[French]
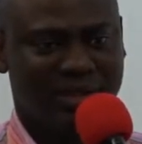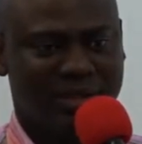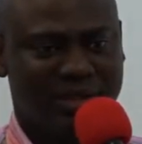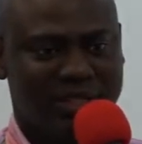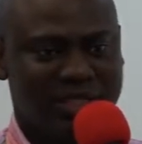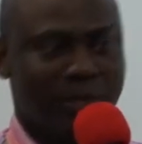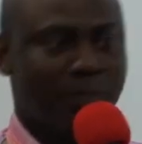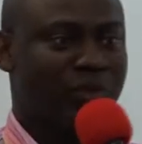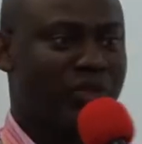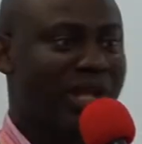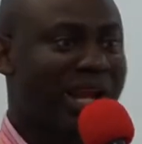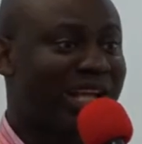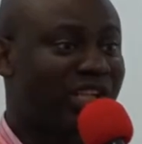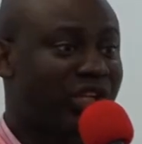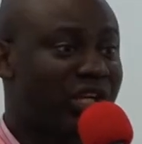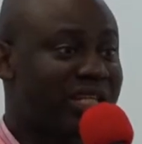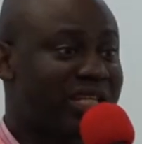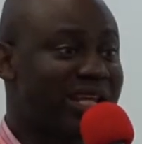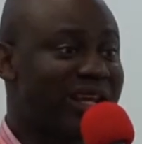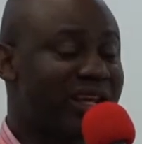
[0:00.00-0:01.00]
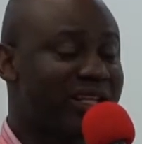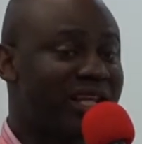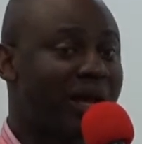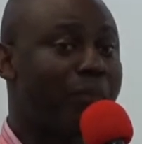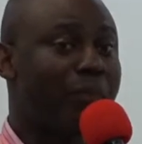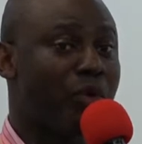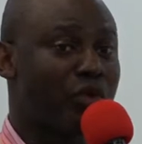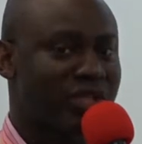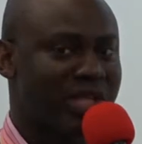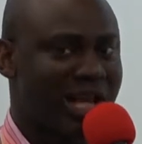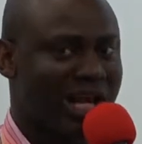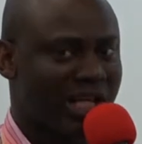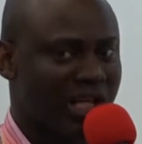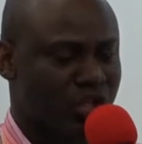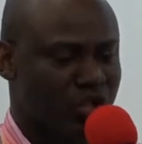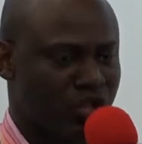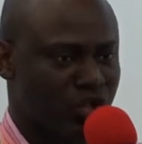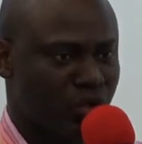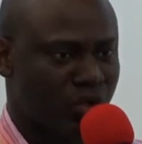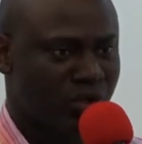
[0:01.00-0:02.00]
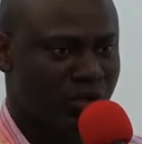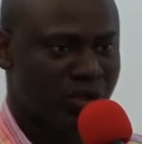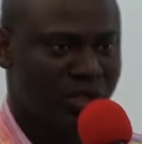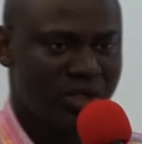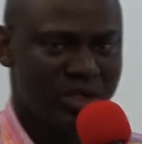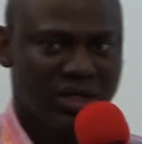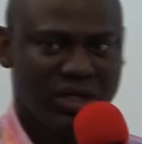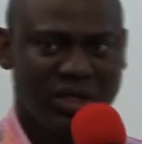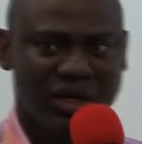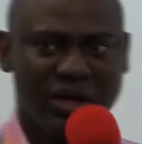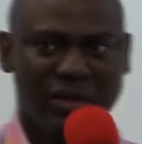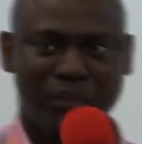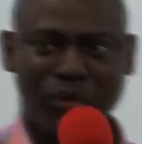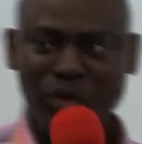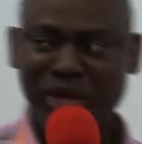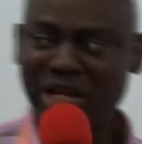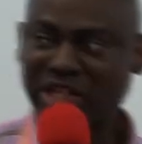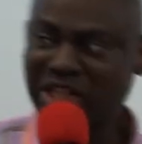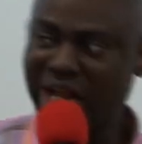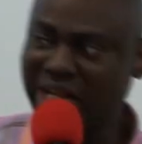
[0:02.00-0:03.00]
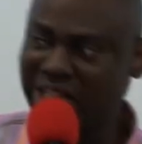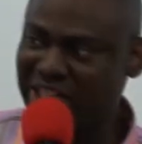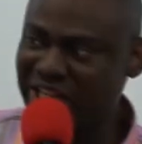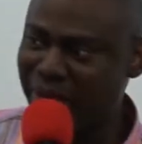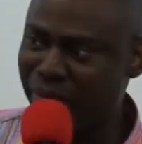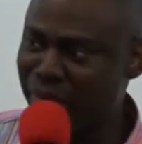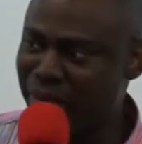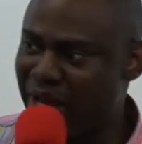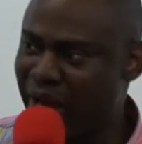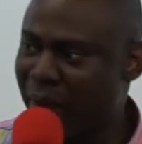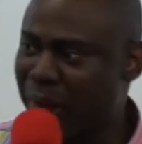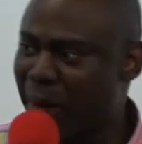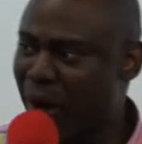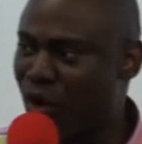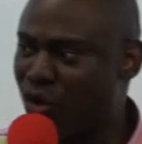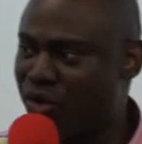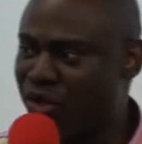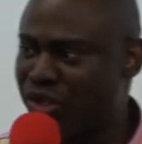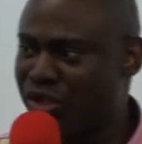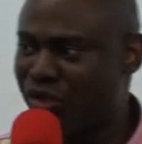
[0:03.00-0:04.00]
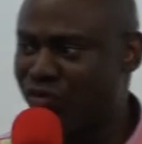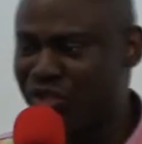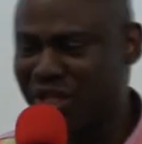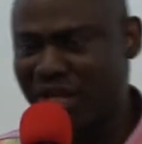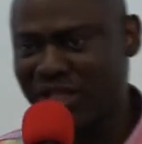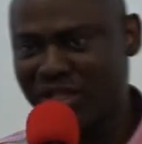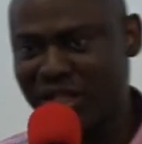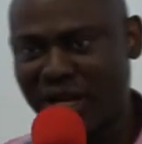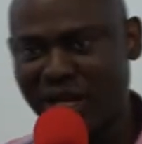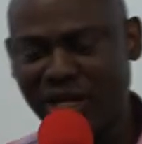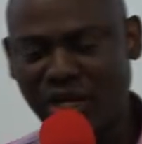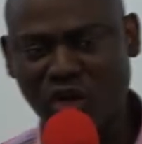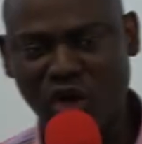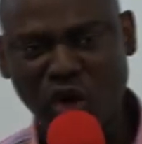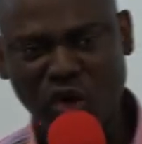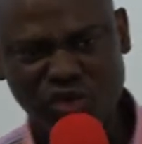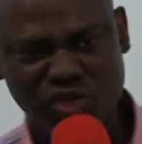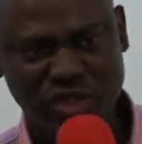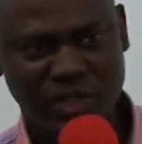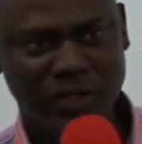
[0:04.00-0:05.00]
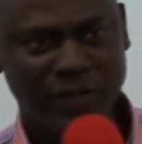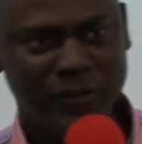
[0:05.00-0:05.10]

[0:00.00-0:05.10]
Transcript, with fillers: C'est pour cela que Jésus les a posé la question. Pour des gens qui aiment bien la parole de Dieu, vous allez se rendre compte,